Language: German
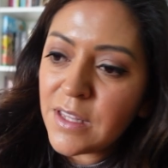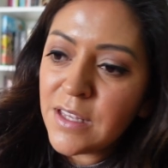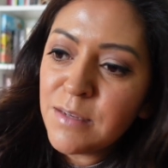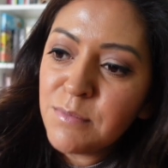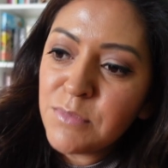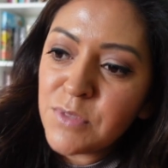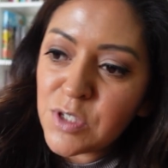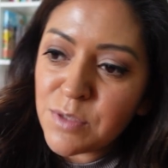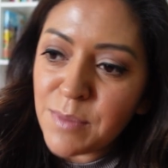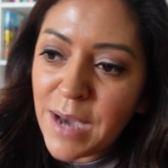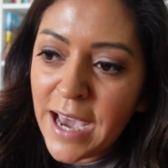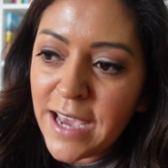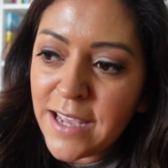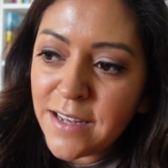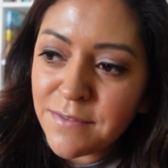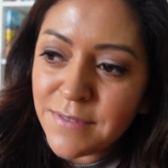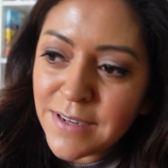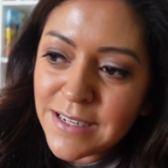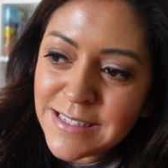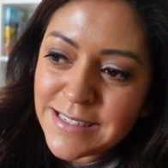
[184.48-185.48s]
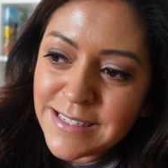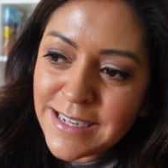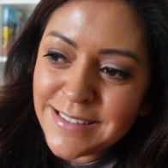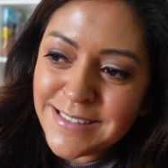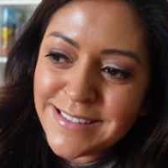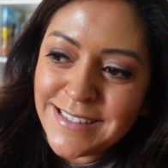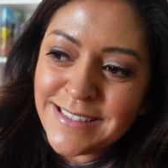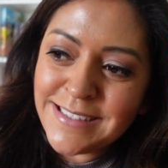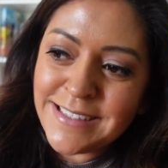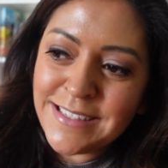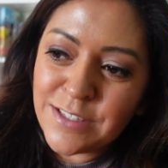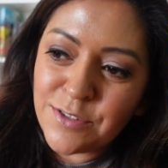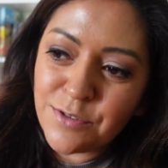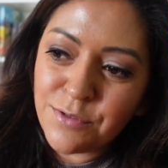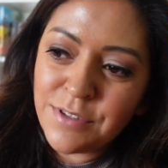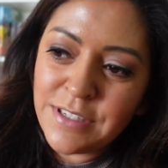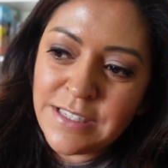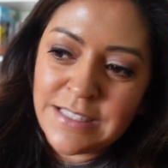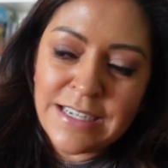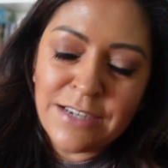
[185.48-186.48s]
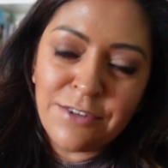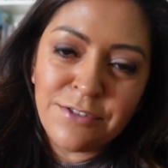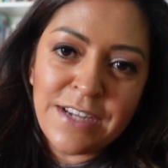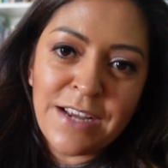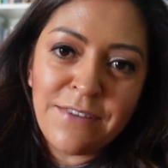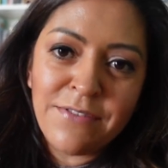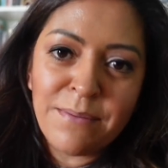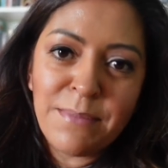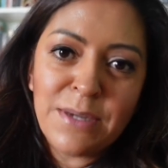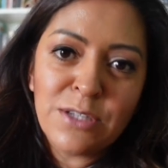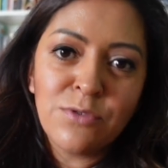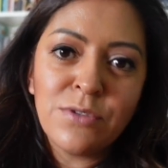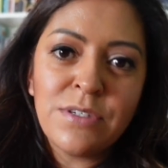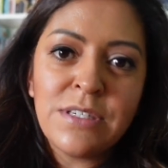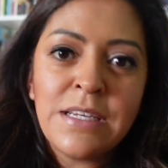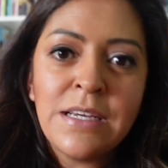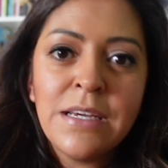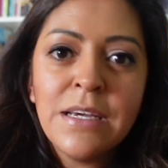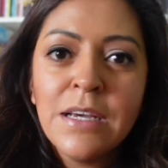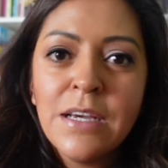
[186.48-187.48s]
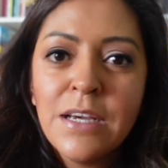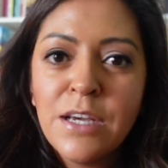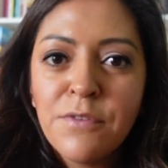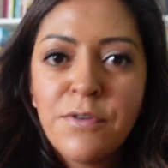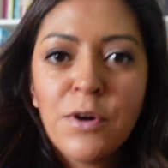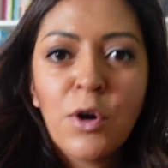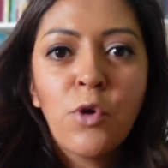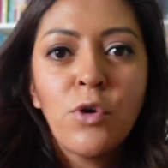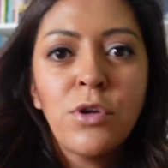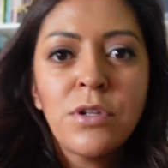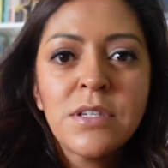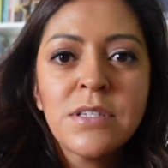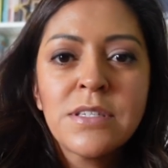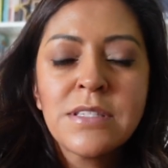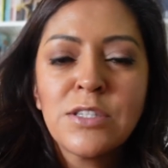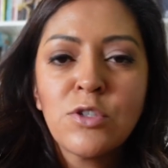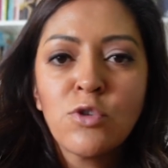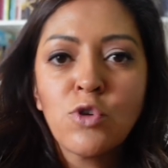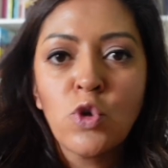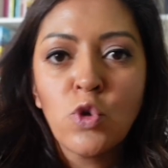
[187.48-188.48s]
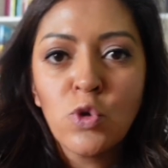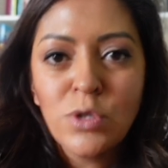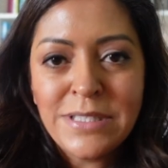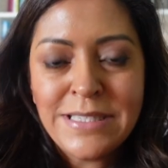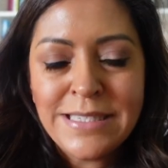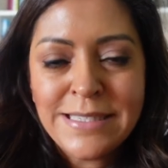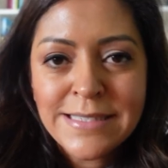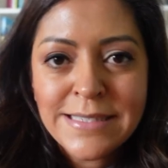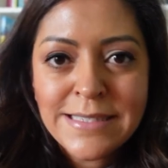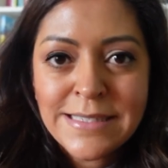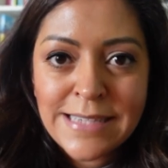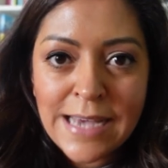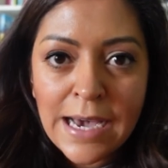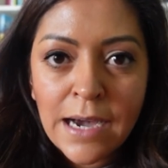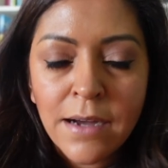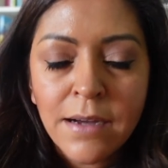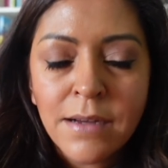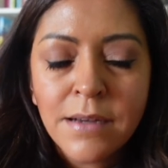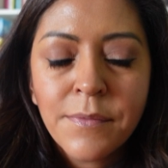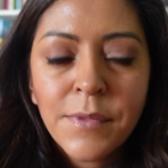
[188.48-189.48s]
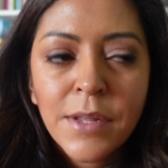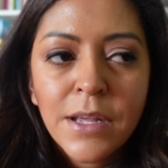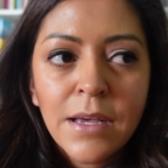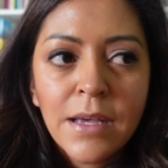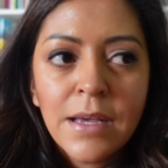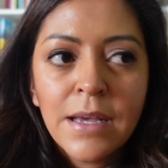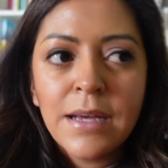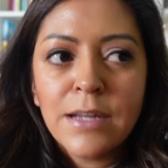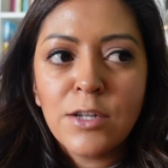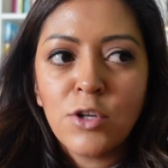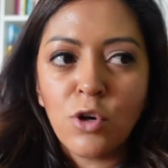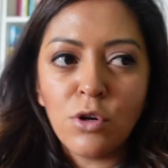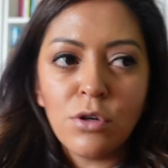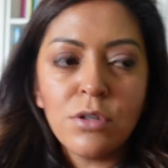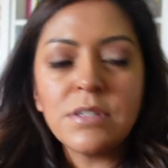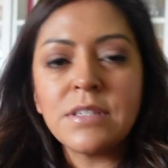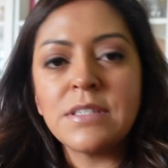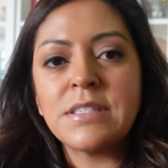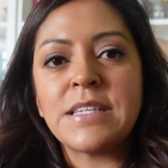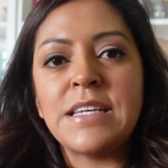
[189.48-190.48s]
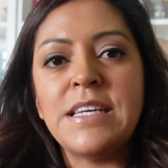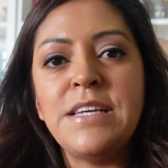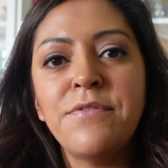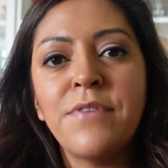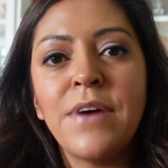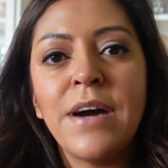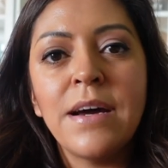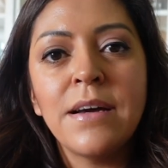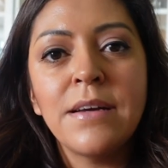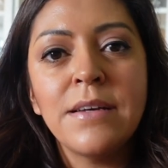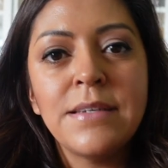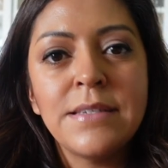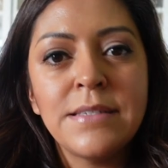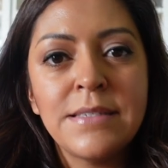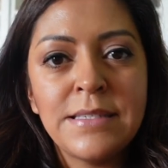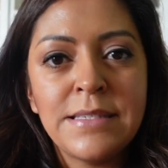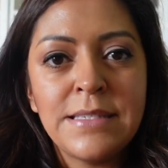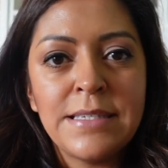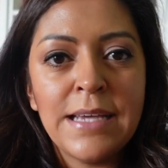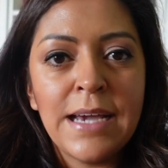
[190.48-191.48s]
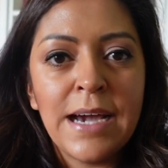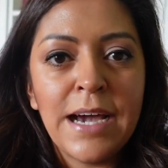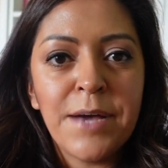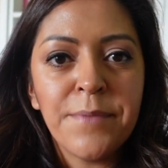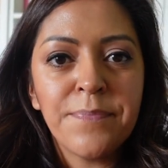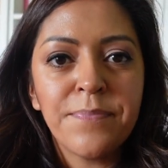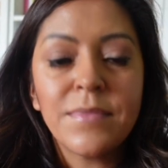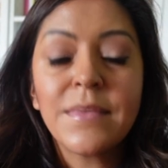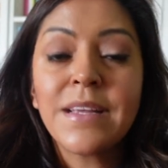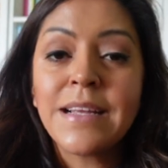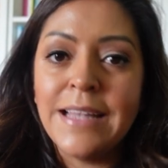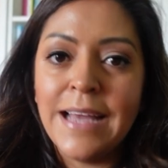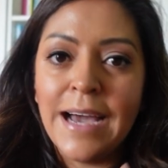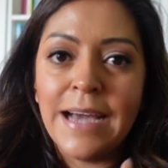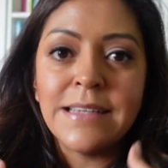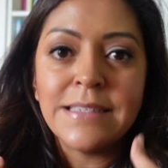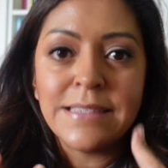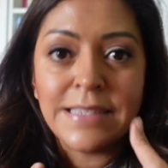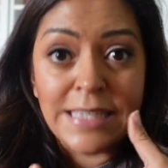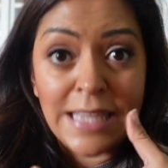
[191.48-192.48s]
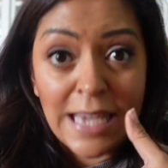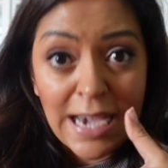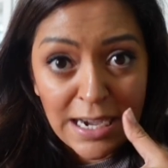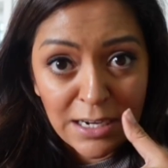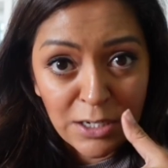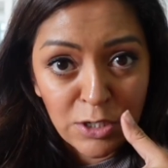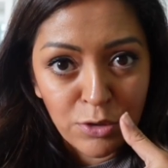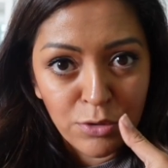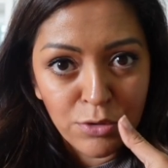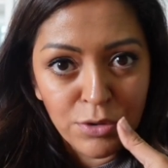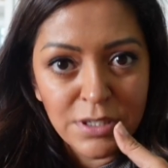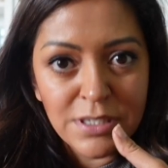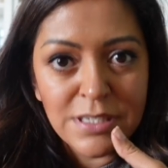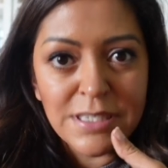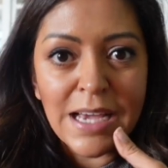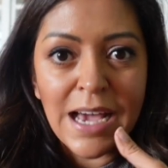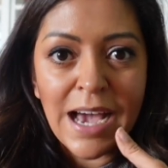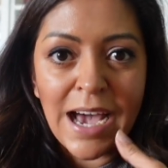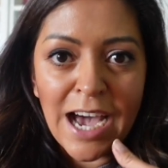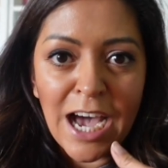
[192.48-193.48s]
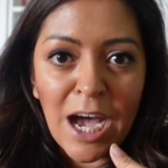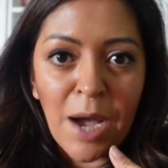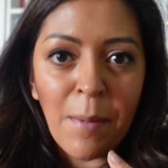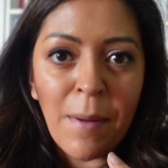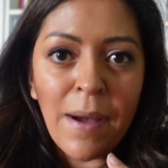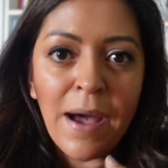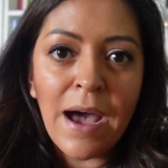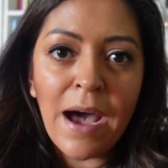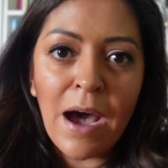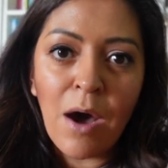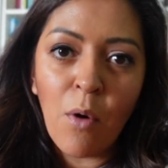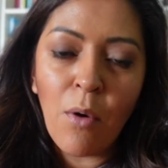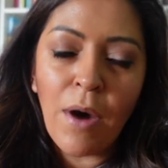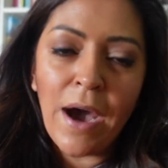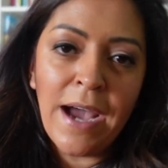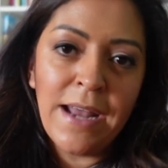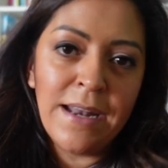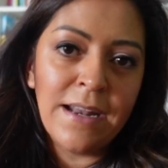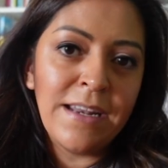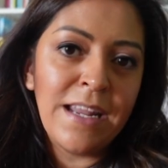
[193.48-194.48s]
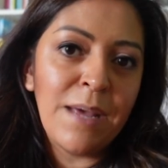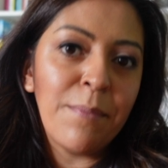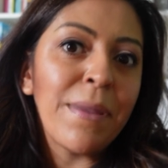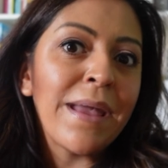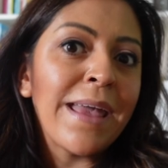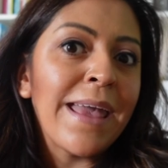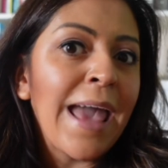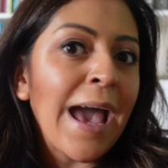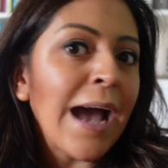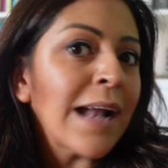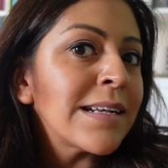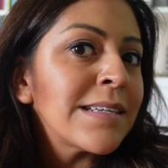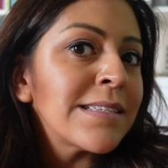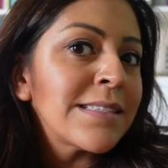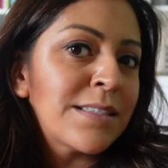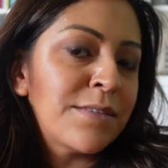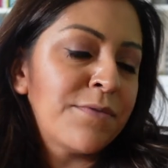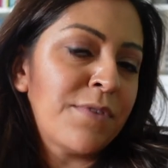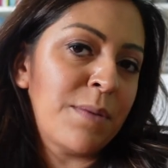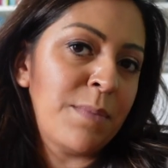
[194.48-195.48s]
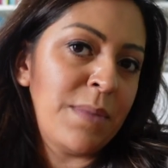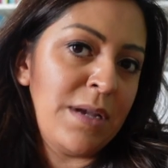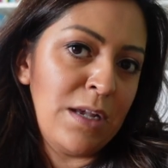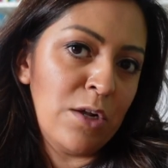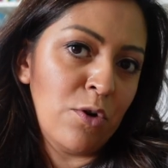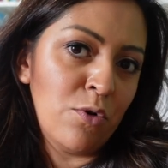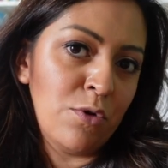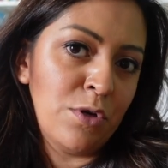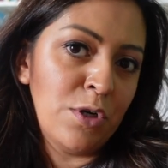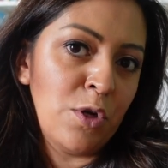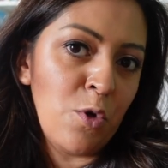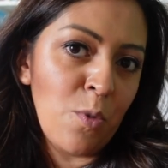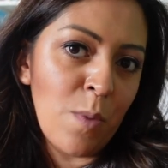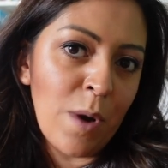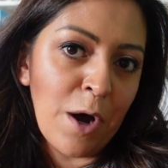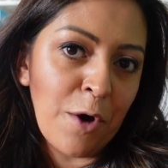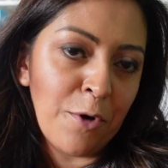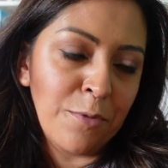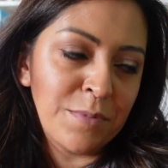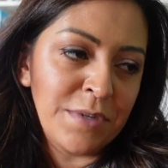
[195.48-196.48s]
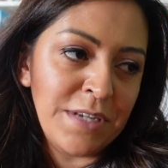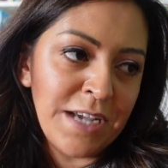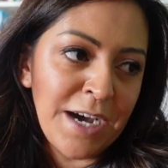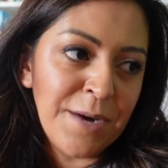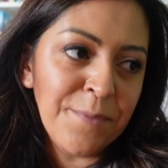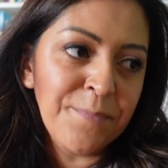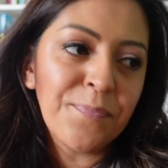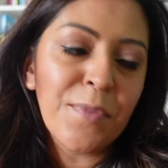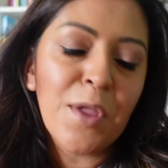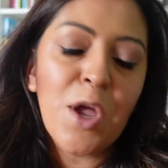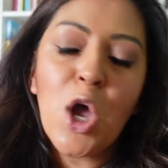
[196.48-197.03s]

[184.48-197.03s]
Ähm, zum einen war es tatsächlich so, ich sage euch einfach mal so die verrücktesten und lustigsten Sachen. Ein Golden Retriever ist ja, klar, ist ein Jagdhund, aber auch einer der begehrtesten Familienhunde überhaupt, ja.